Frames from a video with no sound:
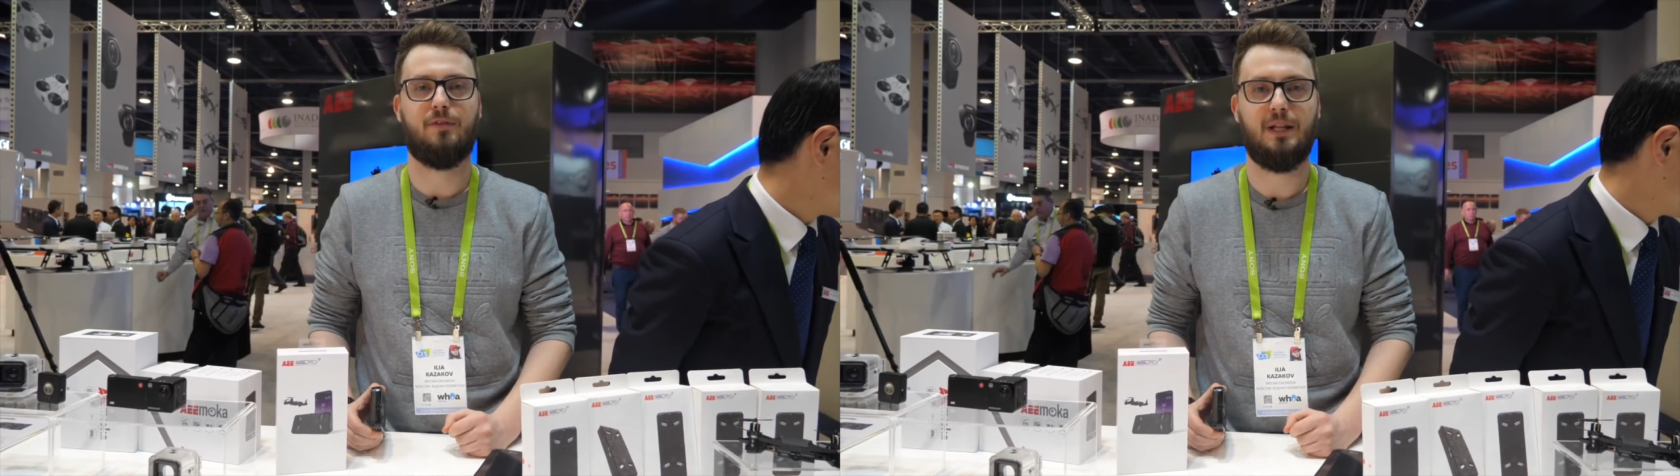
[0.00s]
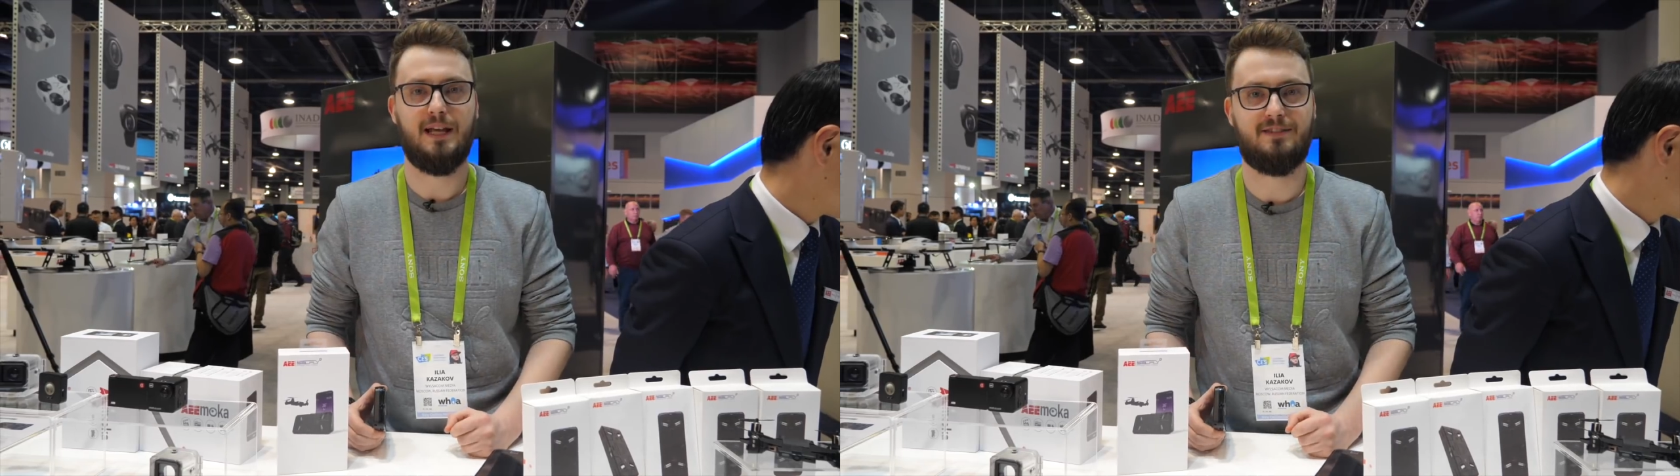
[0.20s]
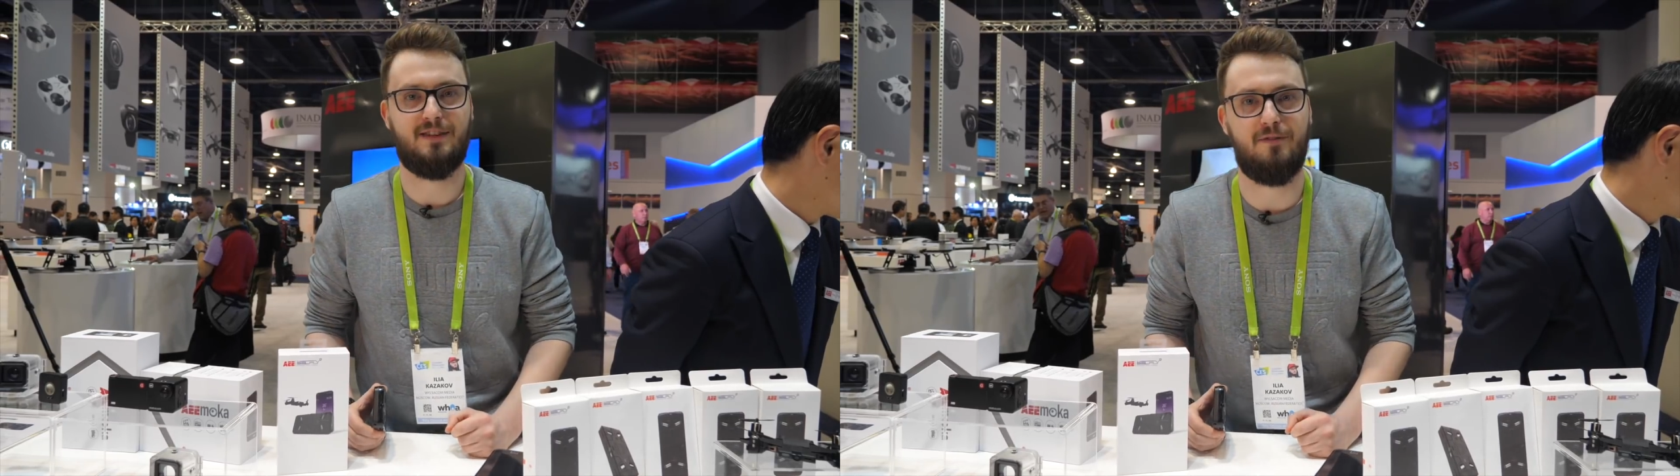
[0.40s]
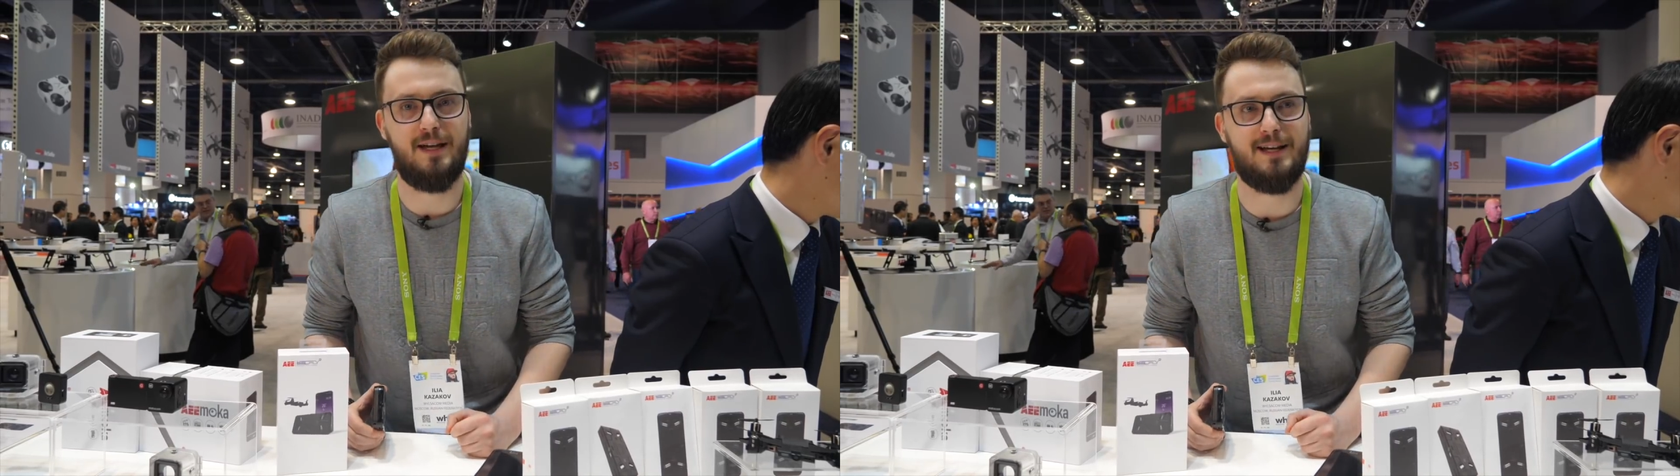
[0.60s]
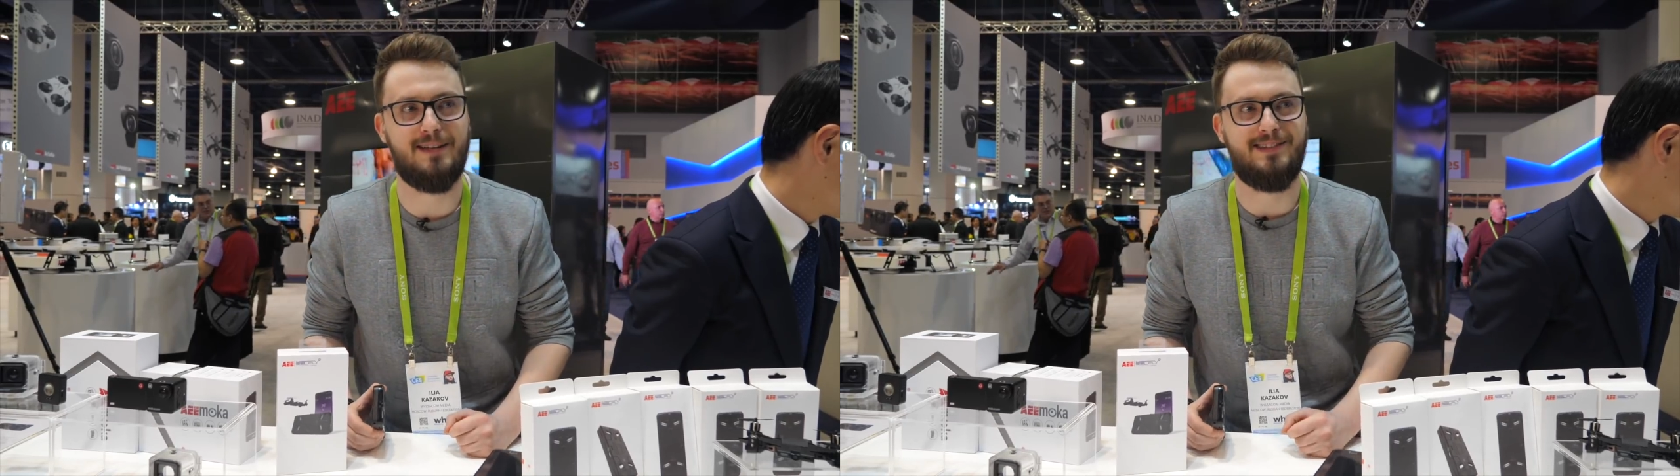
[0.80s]
в
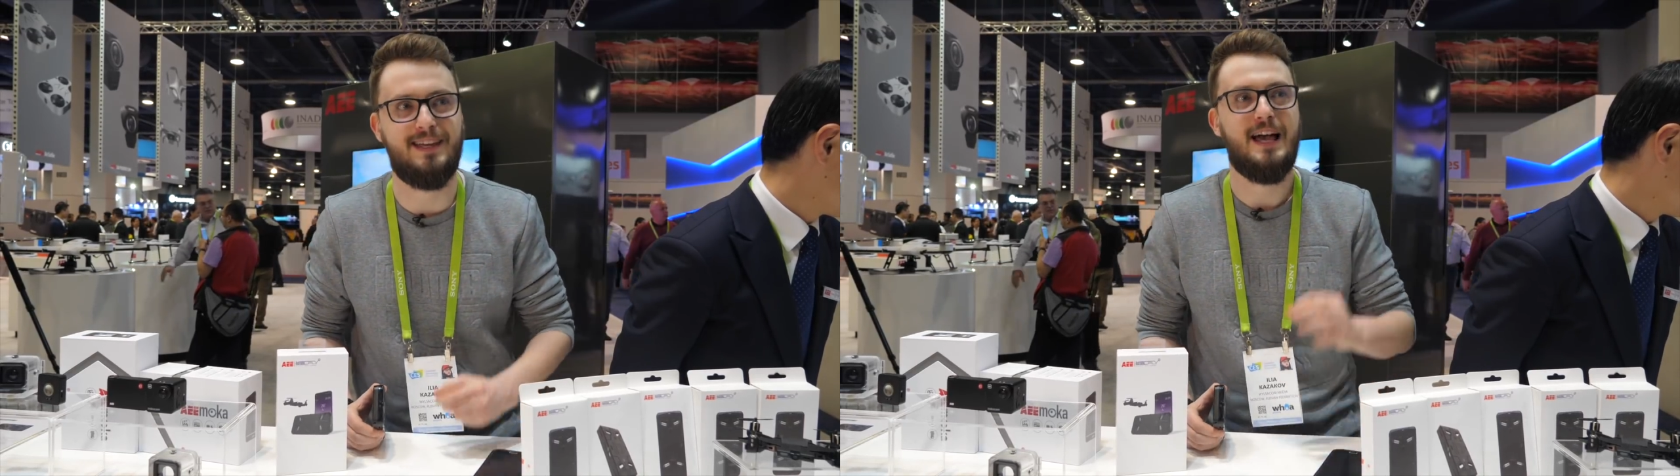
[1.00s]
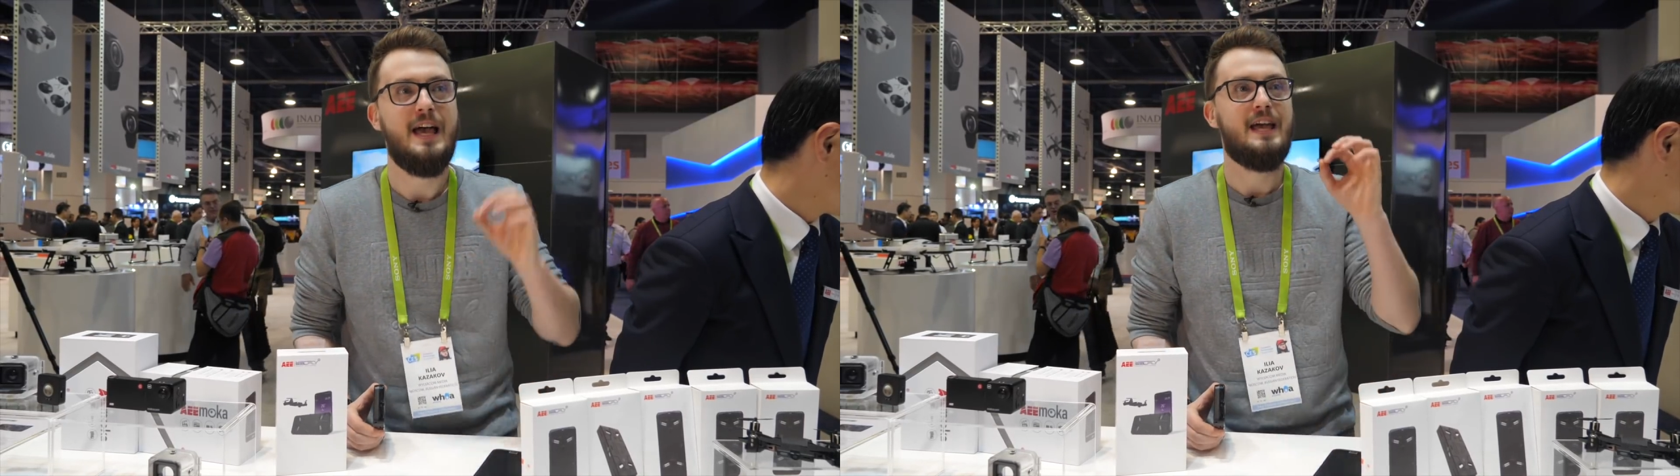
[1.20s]
Лас-Вегасе.